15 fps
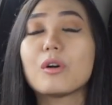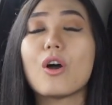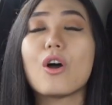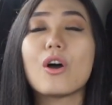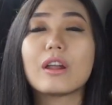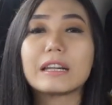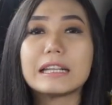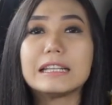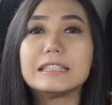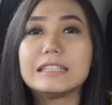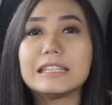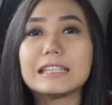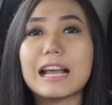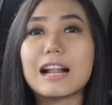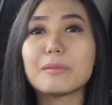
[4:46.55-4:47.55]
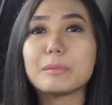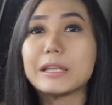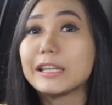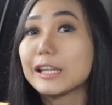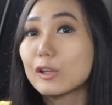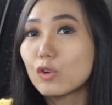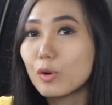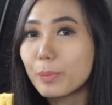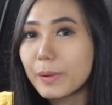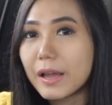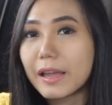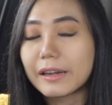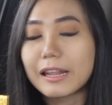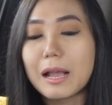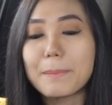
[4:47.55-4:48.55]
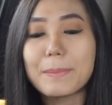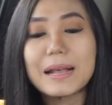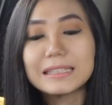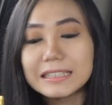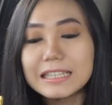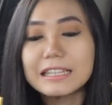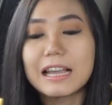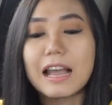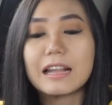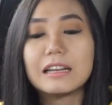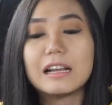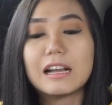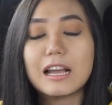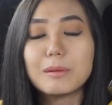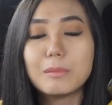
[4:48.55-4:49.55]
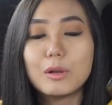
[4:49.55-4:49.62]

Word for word: original Mini Cooper yang pastinya dengan